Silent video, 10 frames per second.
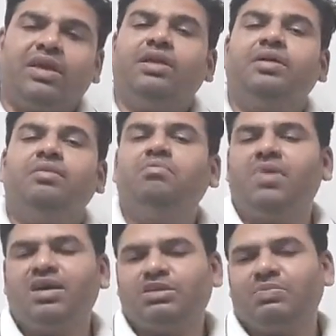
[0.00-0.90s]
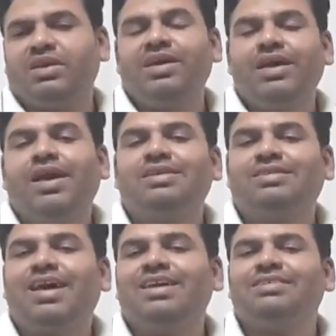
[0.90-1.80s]
है मास में
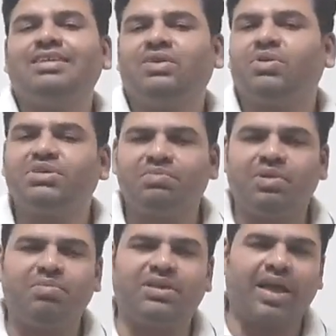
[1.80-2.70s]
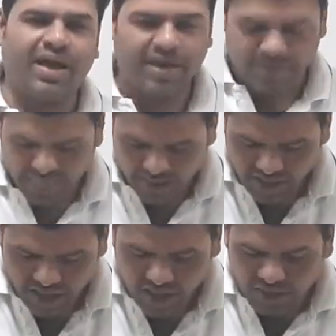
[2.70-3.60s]
ऐसा इस इक्वेशन में बताया है
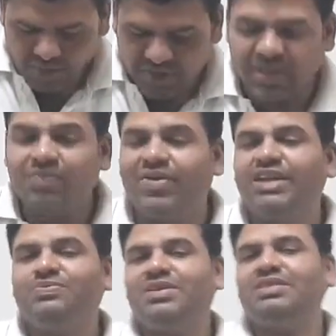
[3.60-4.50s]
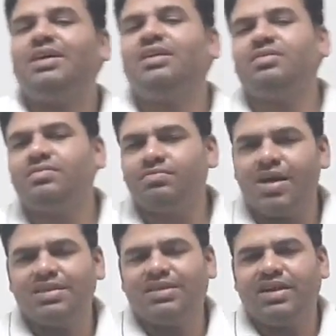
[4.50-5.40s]
मतलब वाइस वर्षा
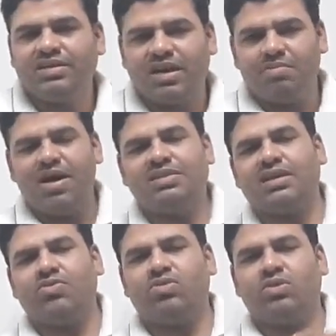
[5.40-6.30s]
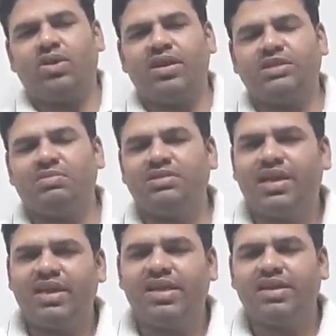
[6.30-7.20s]
मास एनर्जी अगर मास कन्वर्ट हो जाए तो एनर्जी बन
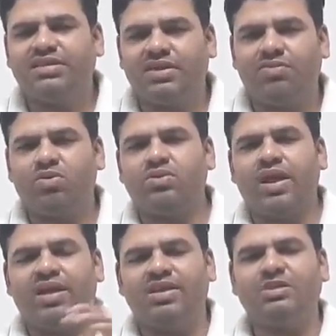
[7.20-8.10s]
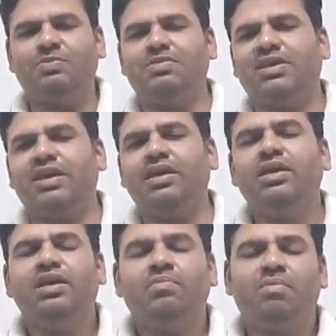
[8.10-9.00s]
जाएगी एनर्जी कन्वर्ट होगी तो डायरेक्टली किस में बन जाएगी
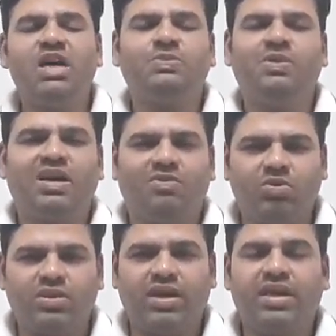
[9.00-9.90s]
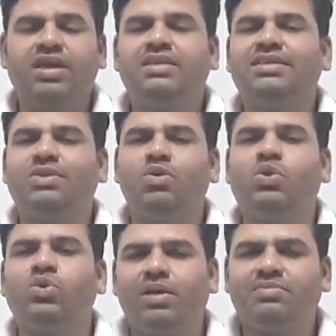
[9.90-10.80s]
मास में कन्वर्ट हो जाएगी ई इज इक्वल
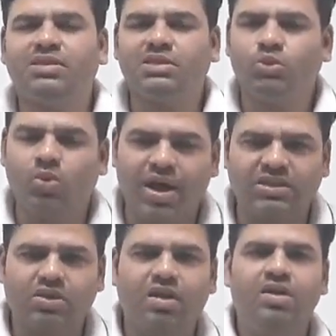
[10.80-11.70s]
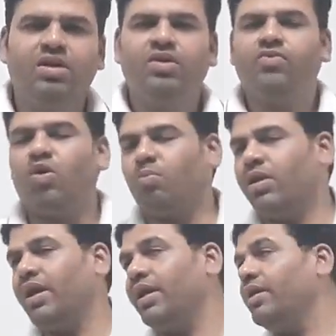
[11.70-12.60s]
टू एम सी स्क्वायर इसका
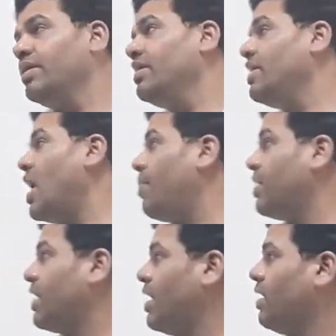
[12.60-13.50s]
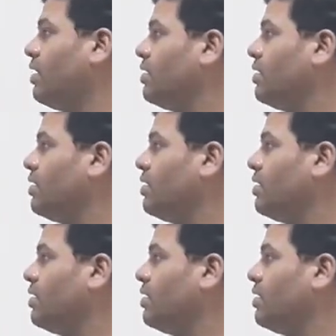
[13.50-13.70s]
फॉर्मूला है ई e यहाँ पर क्या है